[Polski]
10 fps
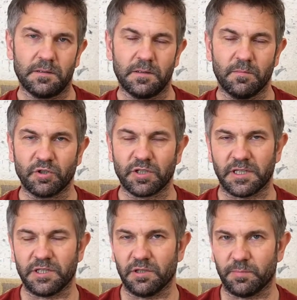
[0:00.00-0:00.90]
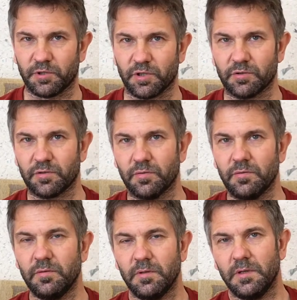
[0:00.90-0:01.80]
Y, może zacznę od początku.
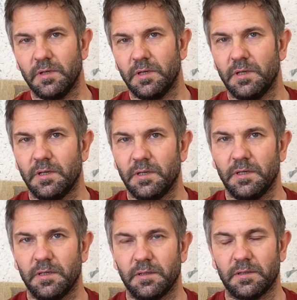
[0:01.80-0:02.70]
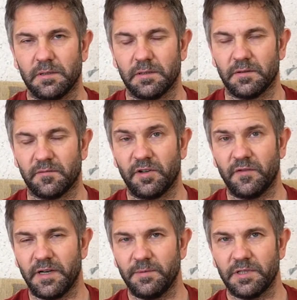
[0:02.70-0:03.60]
Y,
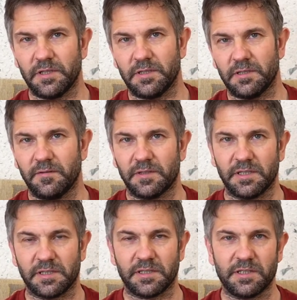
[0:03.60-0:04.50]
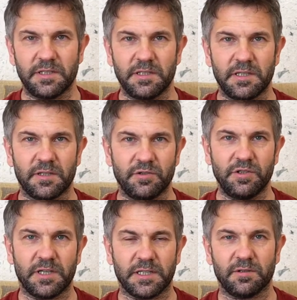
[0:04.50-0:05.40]
wychowałem się w takiej tradycyjnej
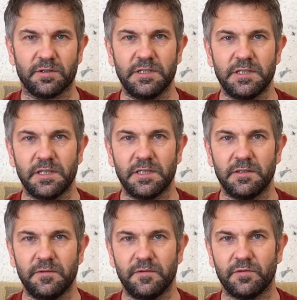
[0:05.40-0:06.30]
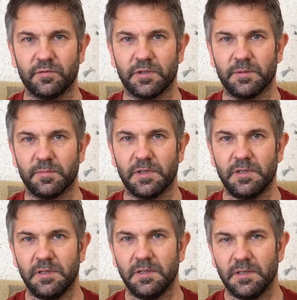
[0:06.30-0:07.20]
rodzinie katolickiej, w, którym,
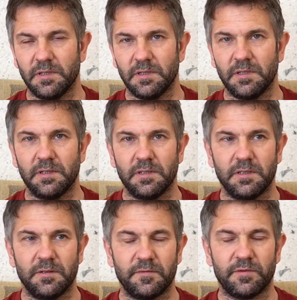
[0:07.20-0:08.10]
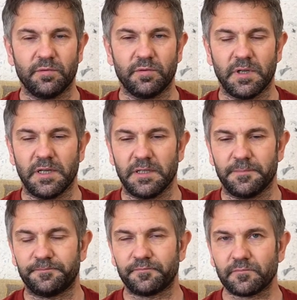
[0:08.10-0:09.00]
w
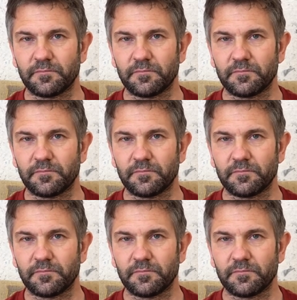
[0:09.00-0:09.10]
której